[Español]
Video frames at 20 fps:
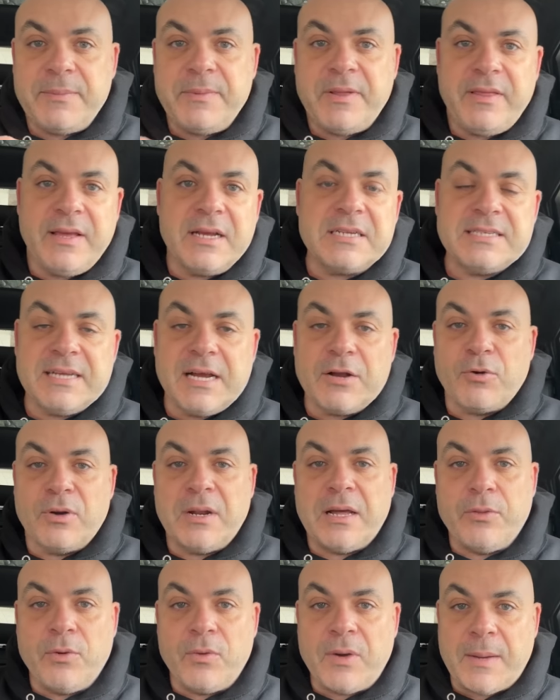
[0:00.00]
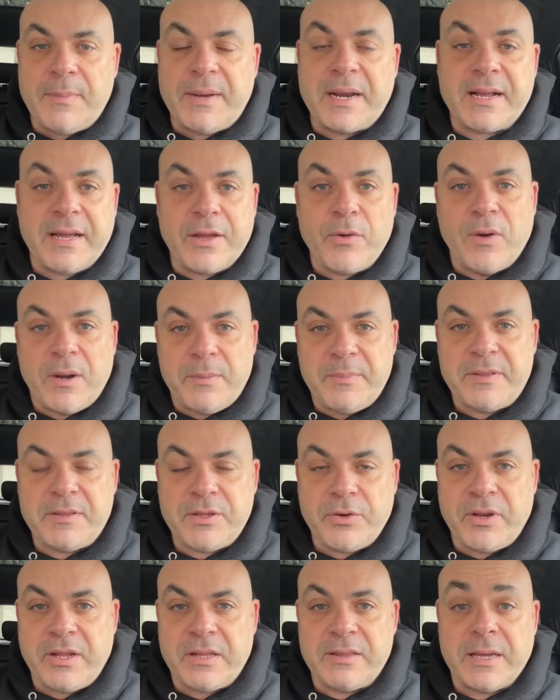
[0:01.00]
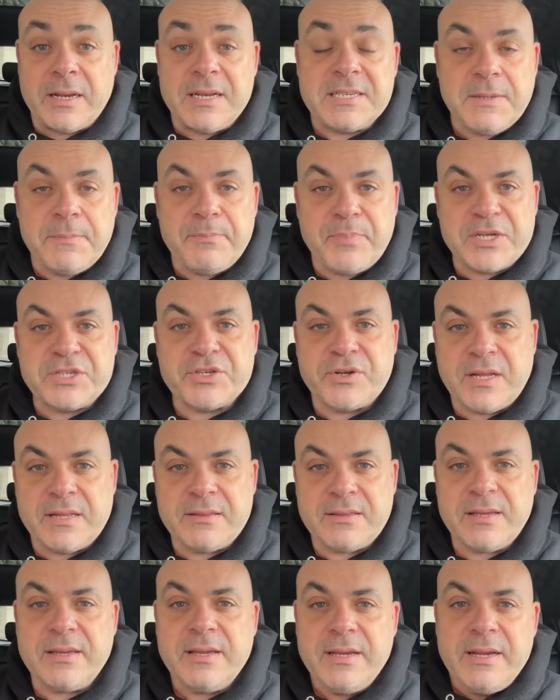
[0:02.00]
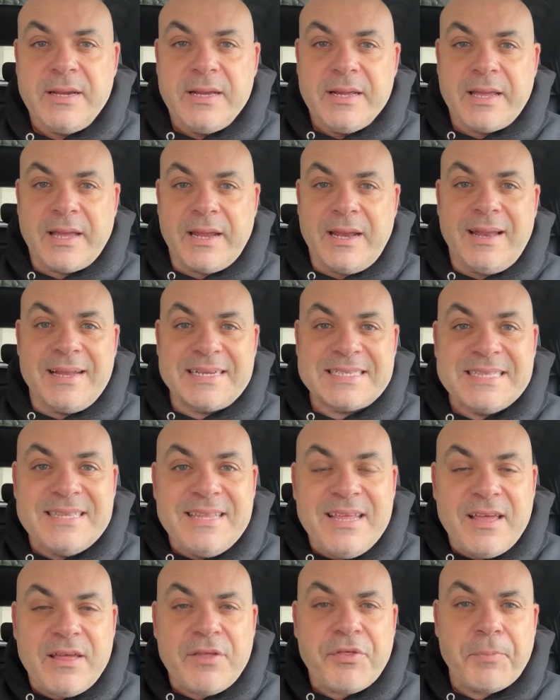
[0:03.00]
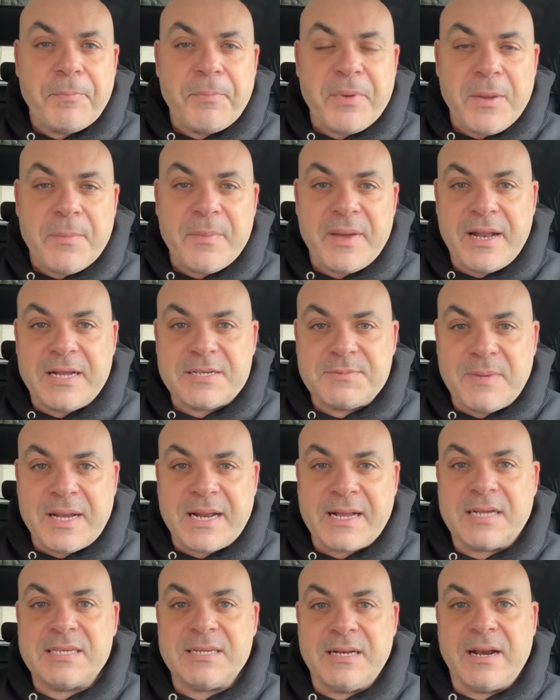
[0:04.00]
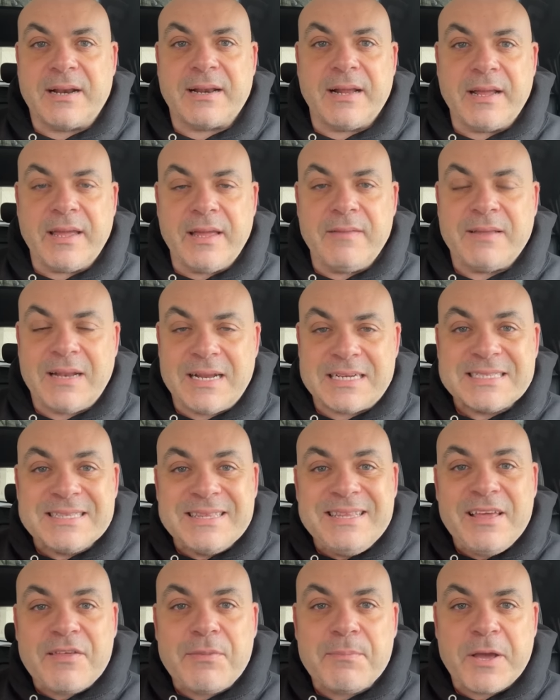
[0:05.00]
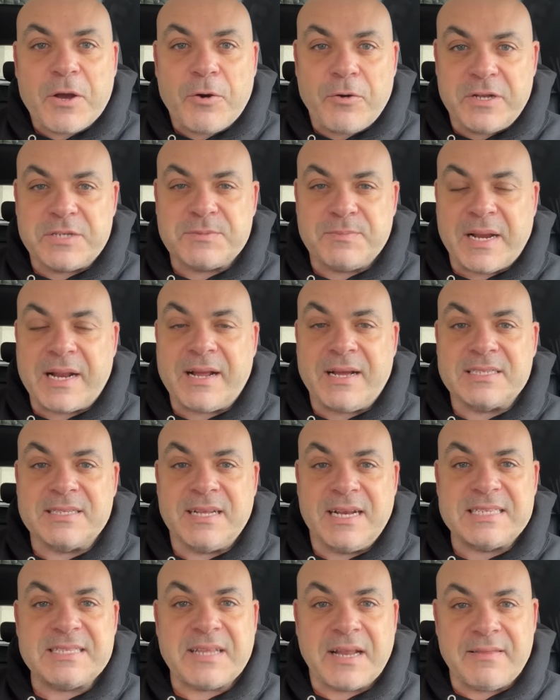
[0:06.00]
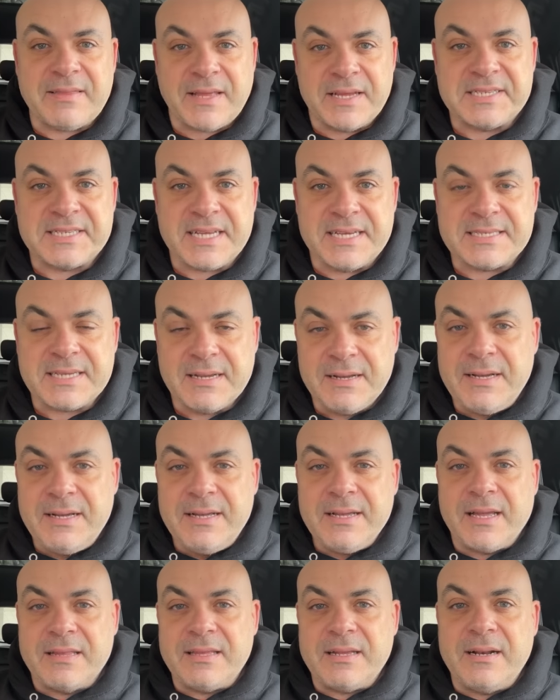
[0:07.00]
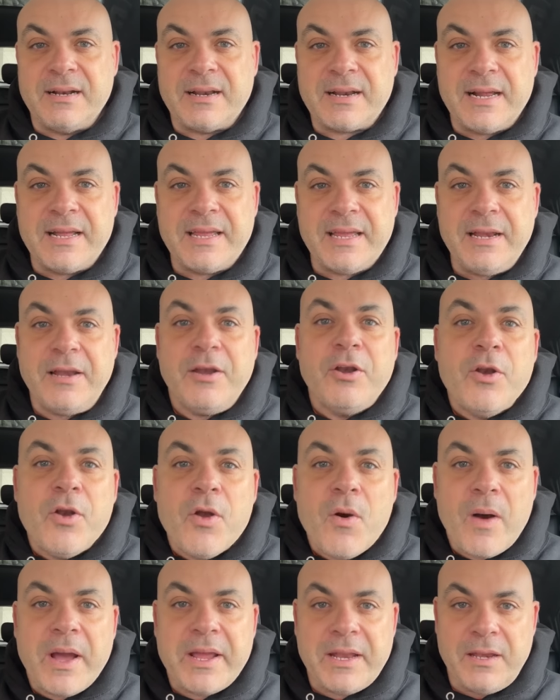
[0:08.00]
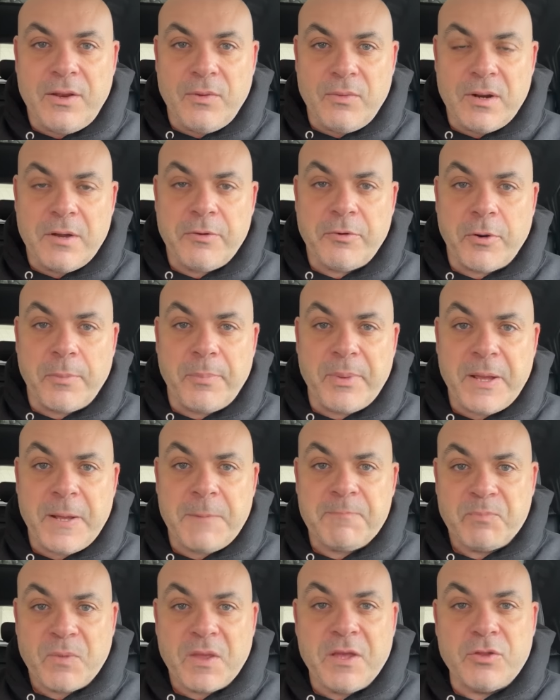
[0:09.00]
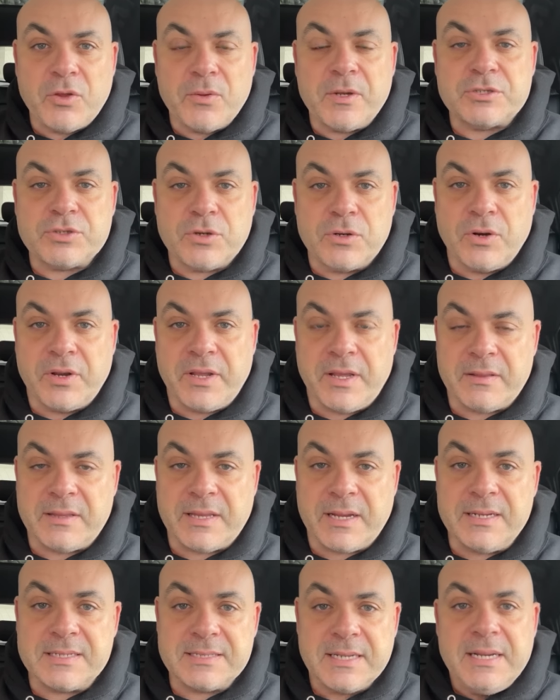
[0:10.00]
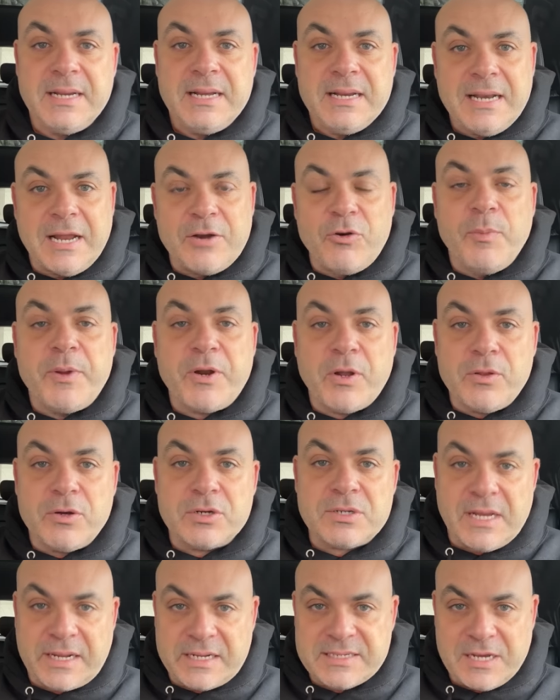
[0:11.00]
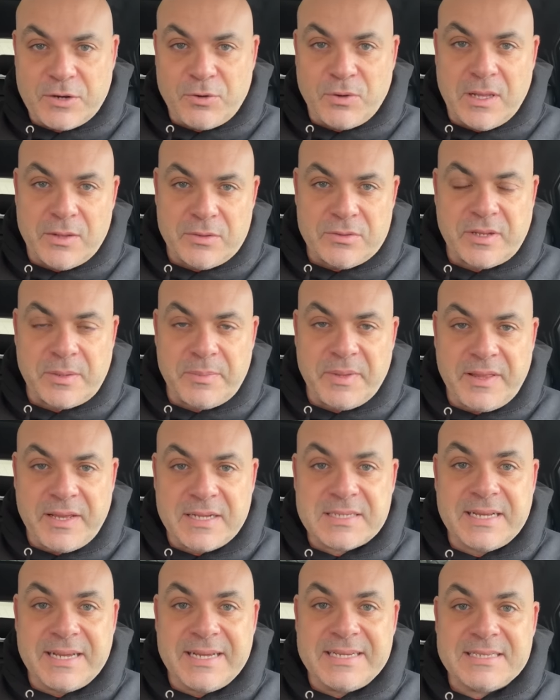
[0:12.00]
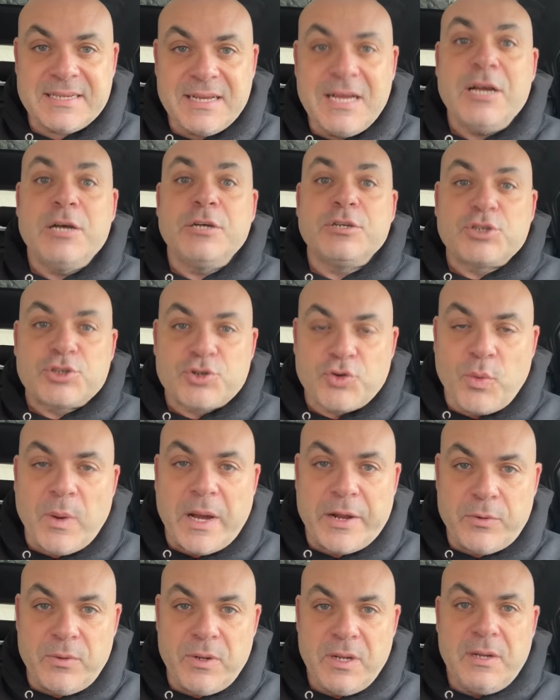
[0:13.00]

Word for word: medias se ha colado una marca igualmente oriental. Es impresionante que en las 10 primeras marcas, en el ranking de las 10 mejores marcas de las 36 que tiene el ranking, no hay ni una europea y todas son orientales. La número 2, la que se ha colado entre medias, es Subaru,